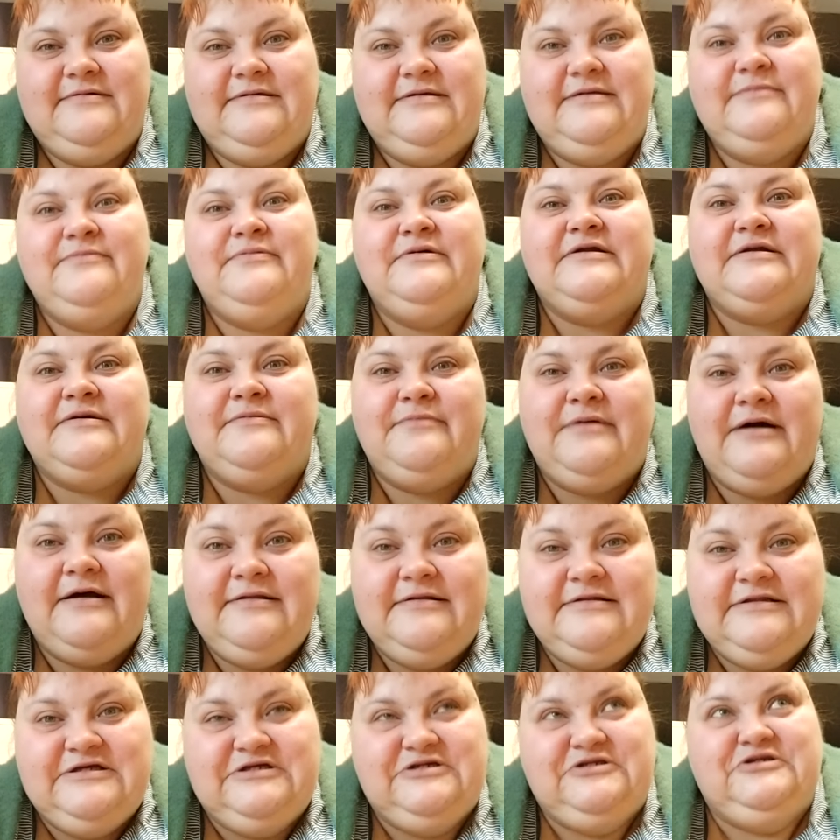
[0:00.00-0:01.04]
и
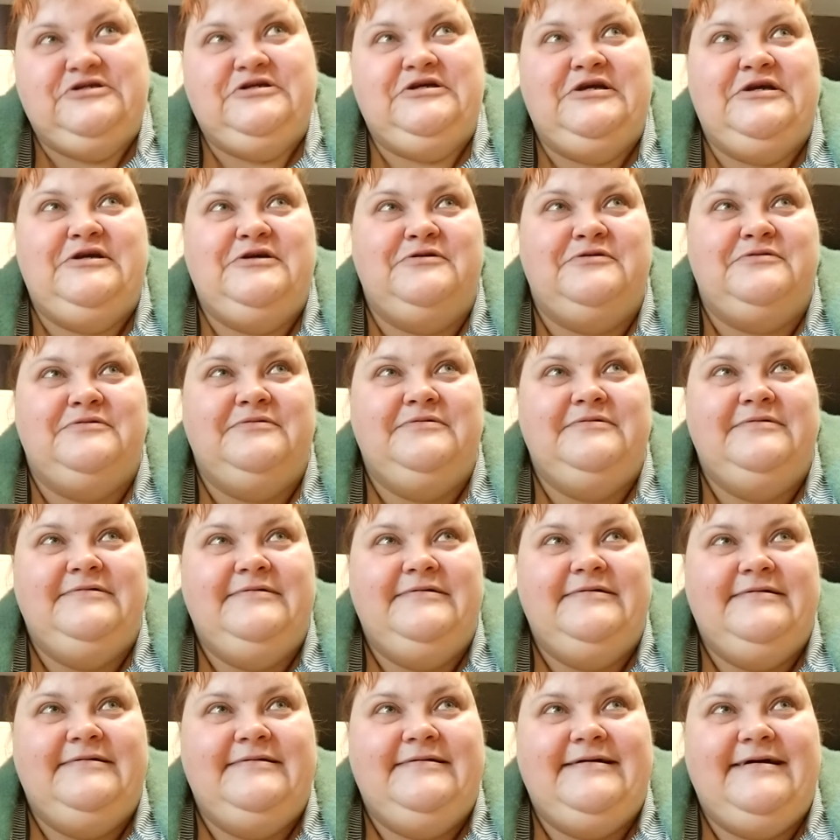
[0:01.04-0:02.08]
барабан на шею.
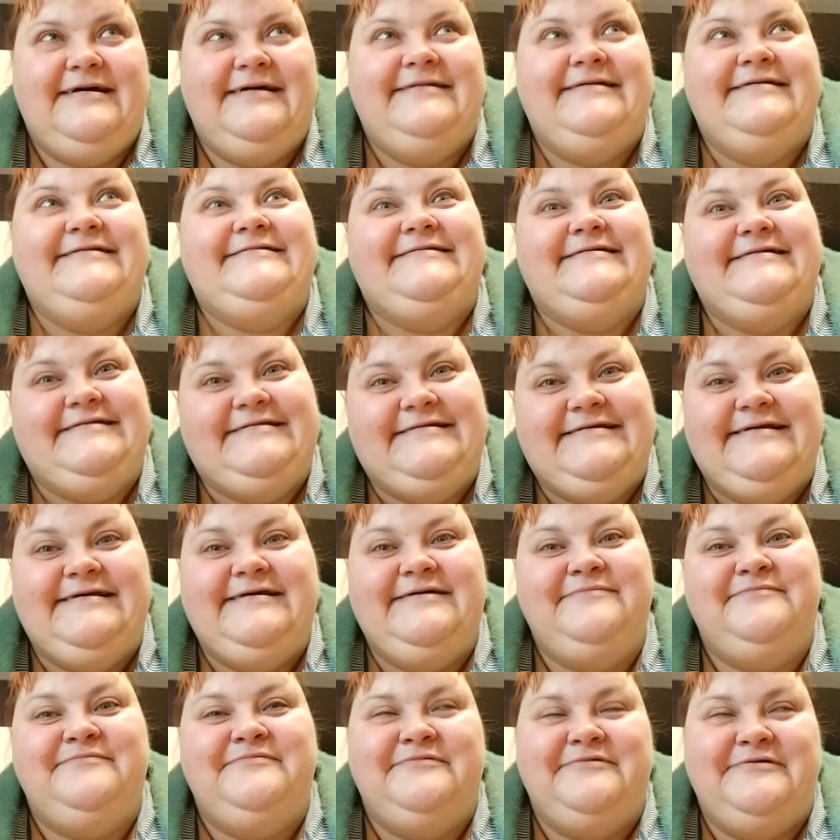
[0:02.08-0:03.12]

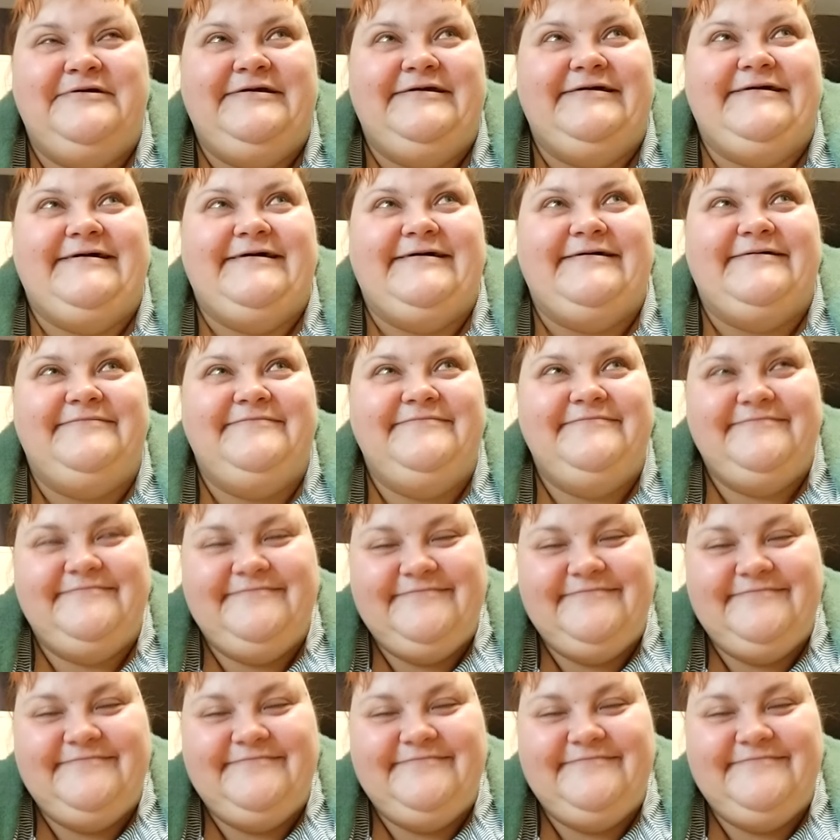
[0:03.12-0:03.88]
Анастасия Бойко.